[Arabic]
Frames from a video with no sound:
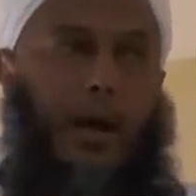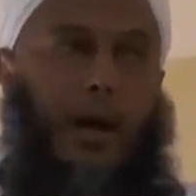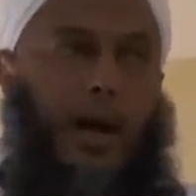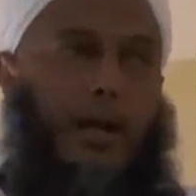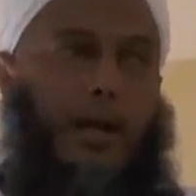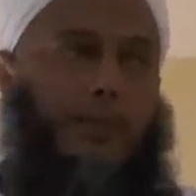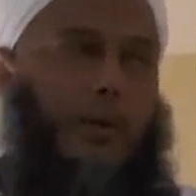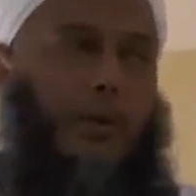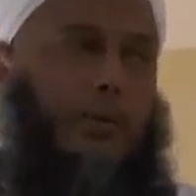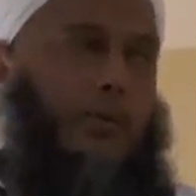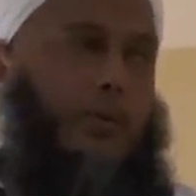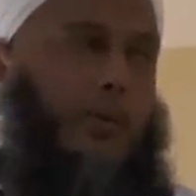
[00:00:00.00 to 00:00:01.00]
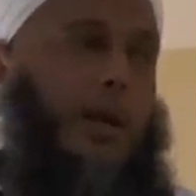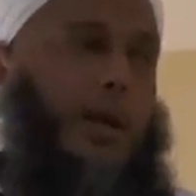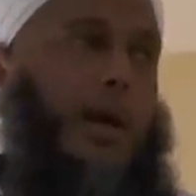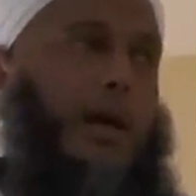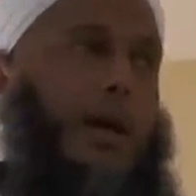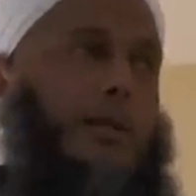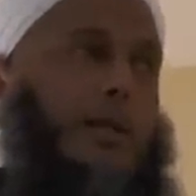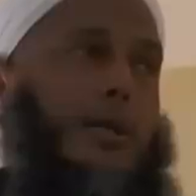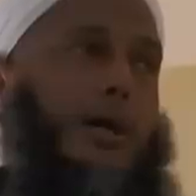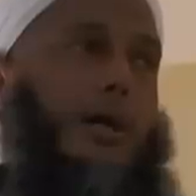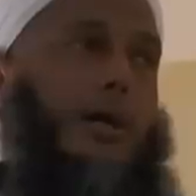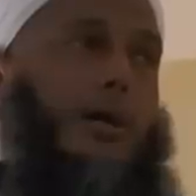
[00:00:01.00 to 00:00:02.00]
قالت فقلت ادعو الله أن
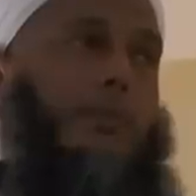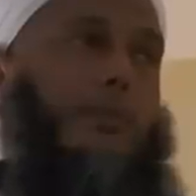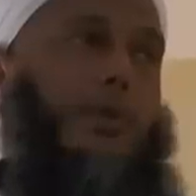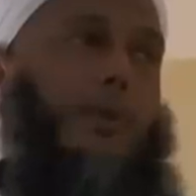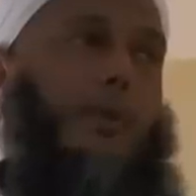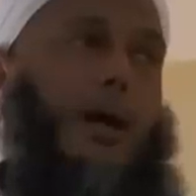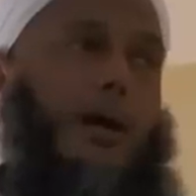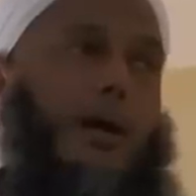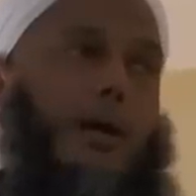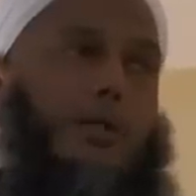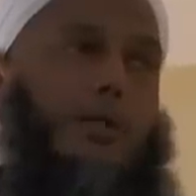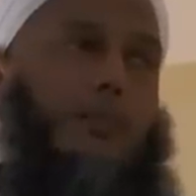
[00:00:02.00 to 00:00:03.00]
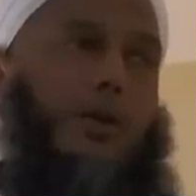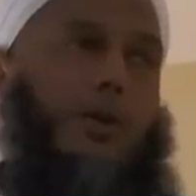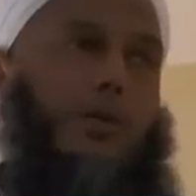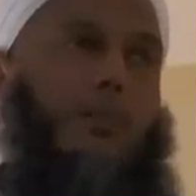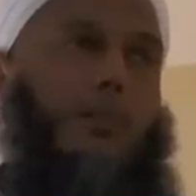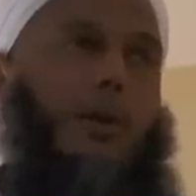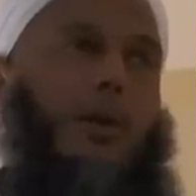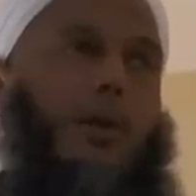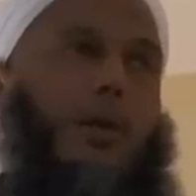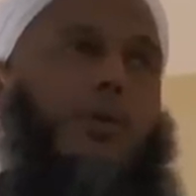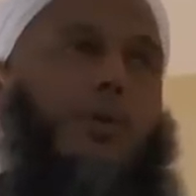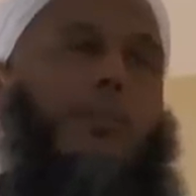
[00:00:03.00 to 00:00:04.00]
يجعلني منهم قال أنت منهم
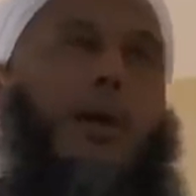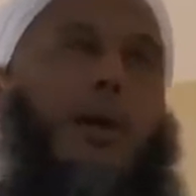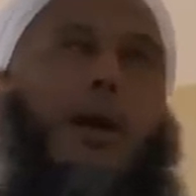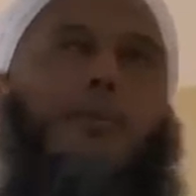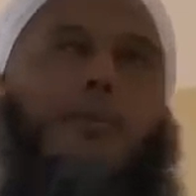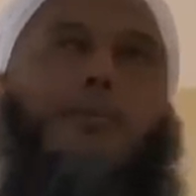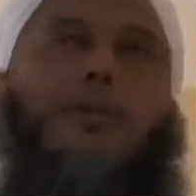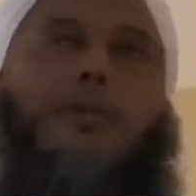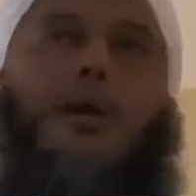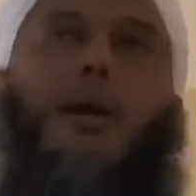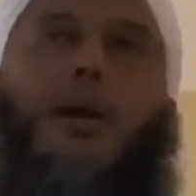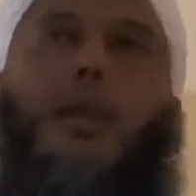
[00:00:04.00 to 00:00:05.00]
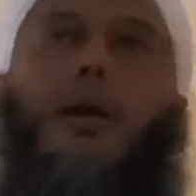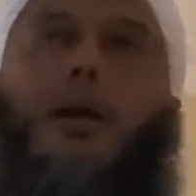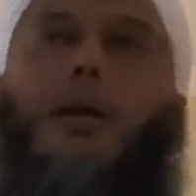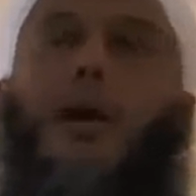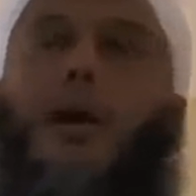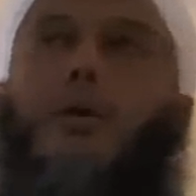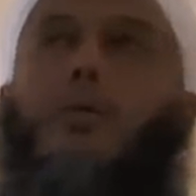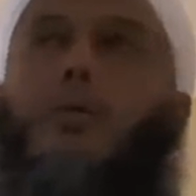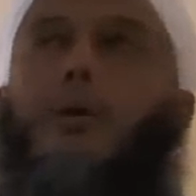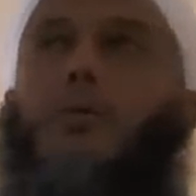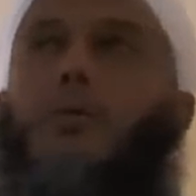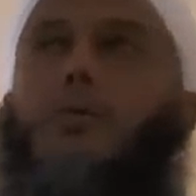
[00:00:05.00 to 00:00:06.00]
ثم نام فاستيقظ يضحك
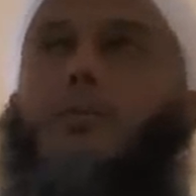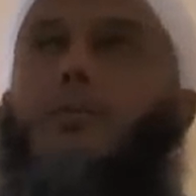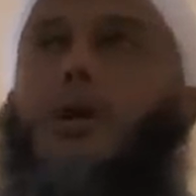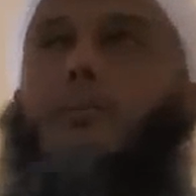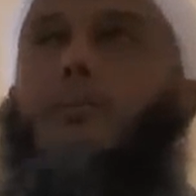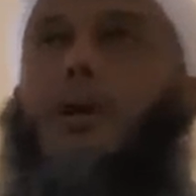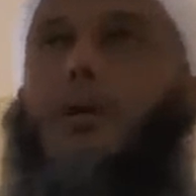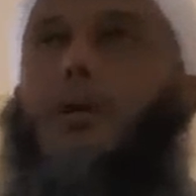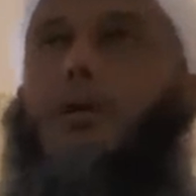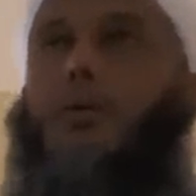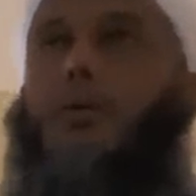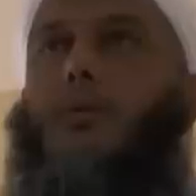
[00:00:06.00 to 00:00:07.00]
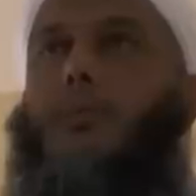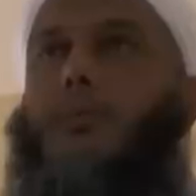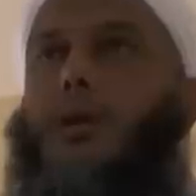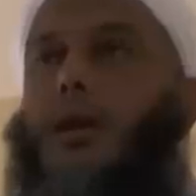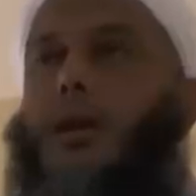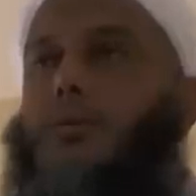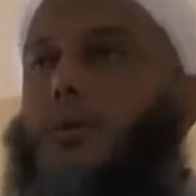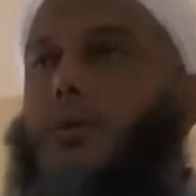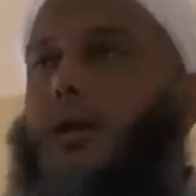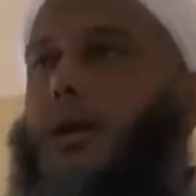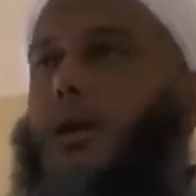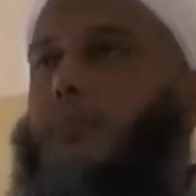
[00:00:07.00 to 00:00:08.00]
فقلت بأبي أنت وأمي يا رسول
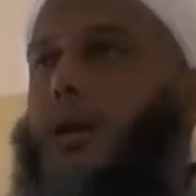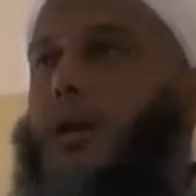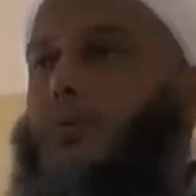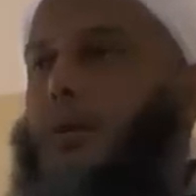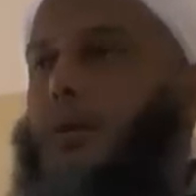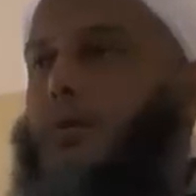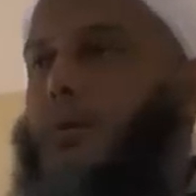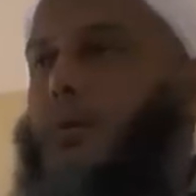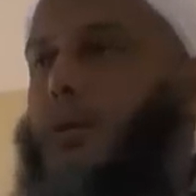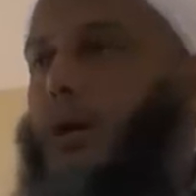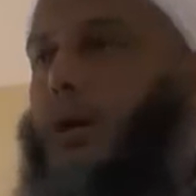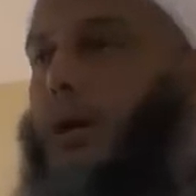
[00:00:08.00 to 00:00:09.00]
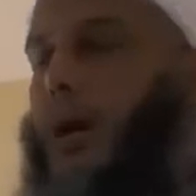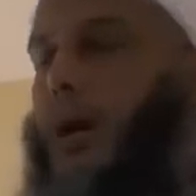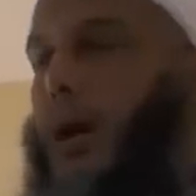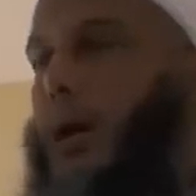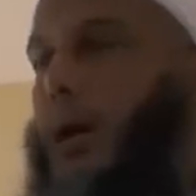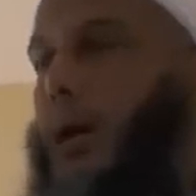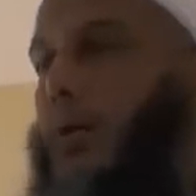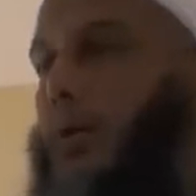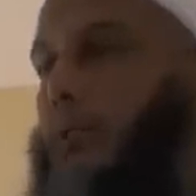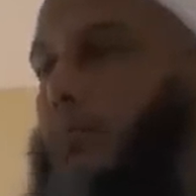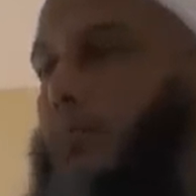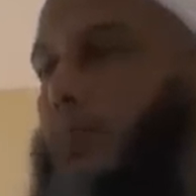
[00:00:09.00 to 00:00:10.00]
الله ما يضحكك قال قوم